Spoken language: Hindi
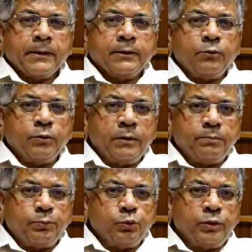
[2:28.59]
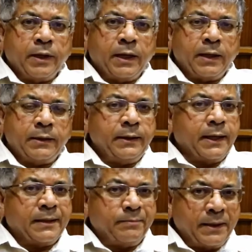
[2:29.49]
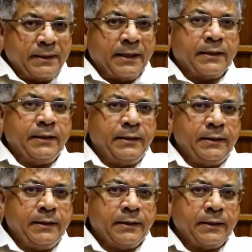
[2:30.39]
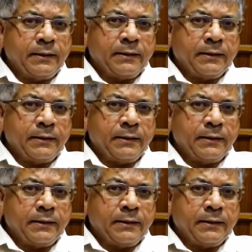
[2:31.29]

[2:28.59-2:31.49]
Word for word: क्योंकि पूजा ने आत्महत्या नहीं की है